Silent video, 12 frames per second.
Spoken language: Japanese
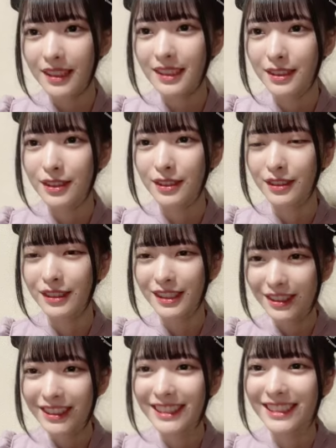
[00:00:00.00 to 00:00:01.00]
そうそう
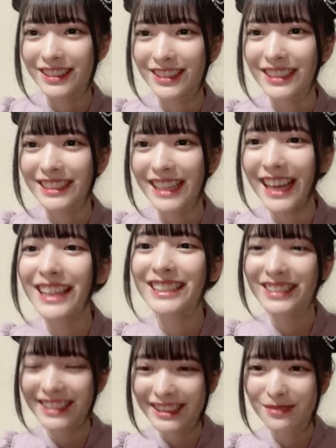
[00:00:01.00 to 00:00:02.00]
そうですそうですああ
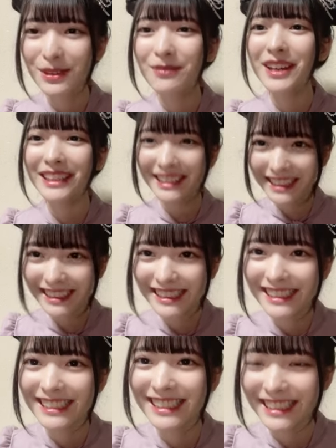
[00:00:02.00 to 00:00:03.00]
そうです未満警
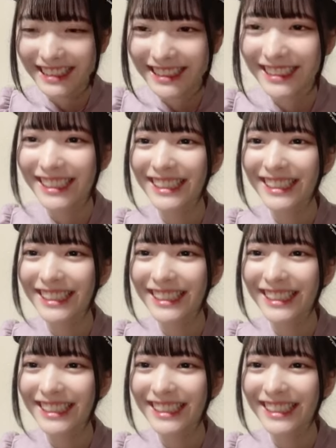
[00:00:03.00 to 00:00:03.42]
察さんです